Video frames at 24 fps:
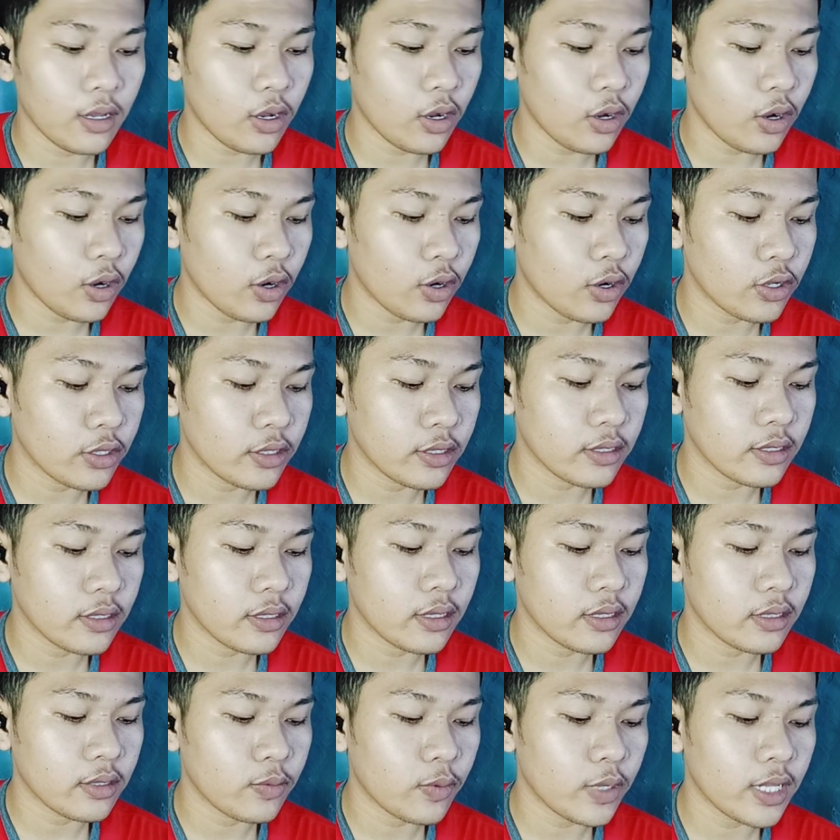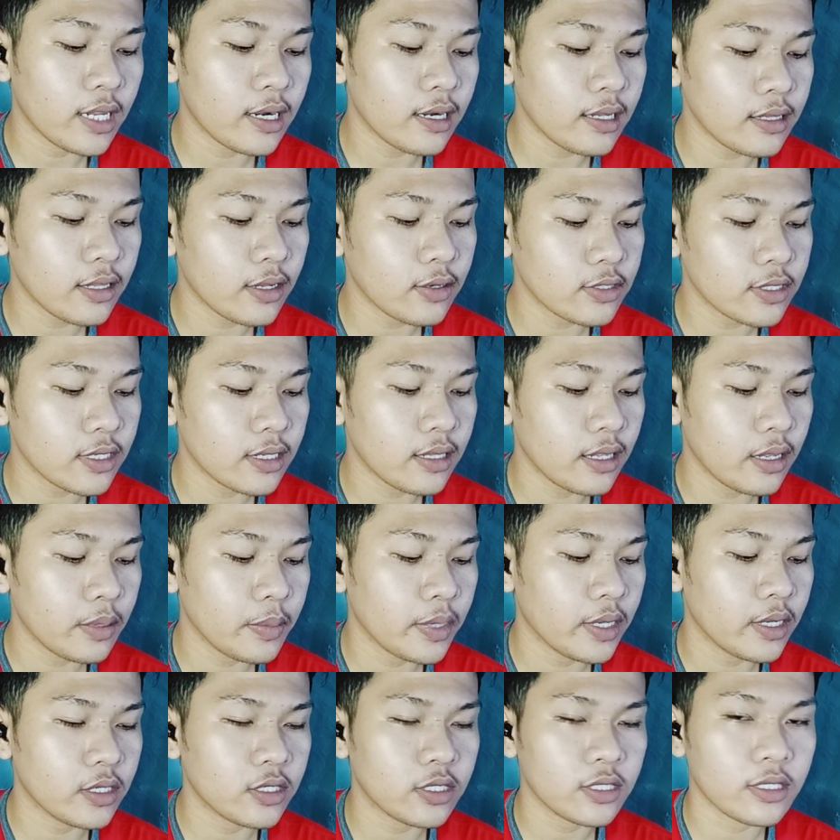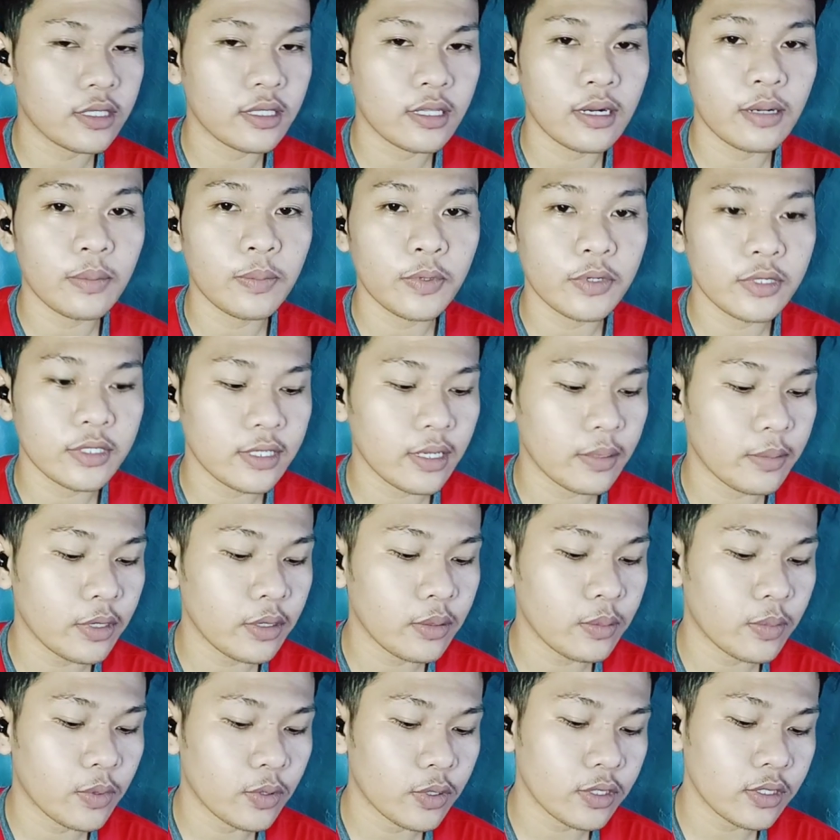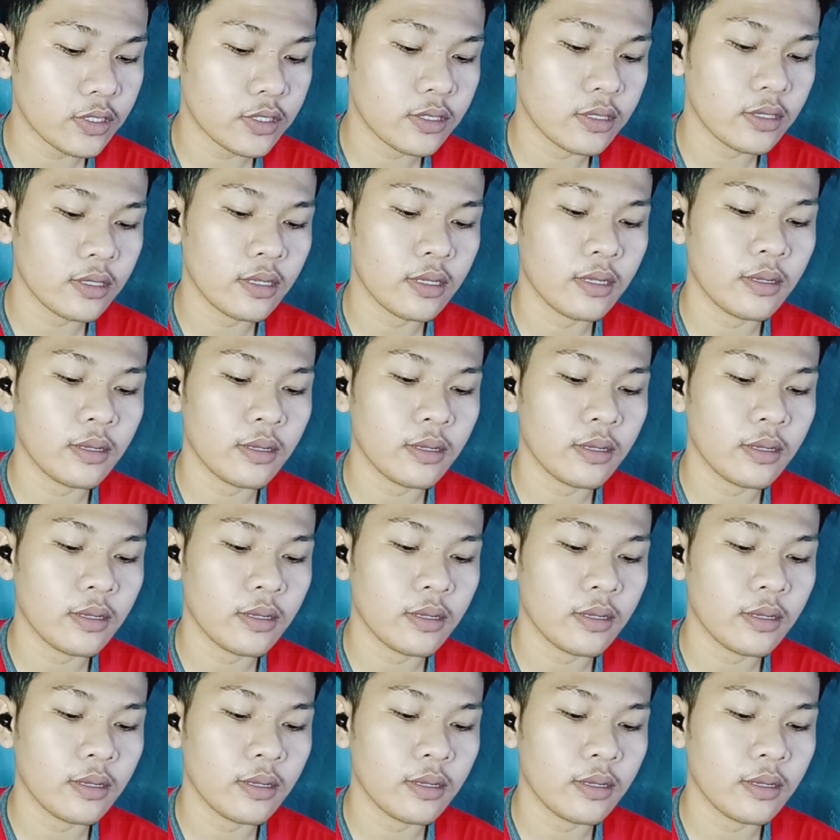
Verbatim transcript: on 100,000 mAh 3.7 volts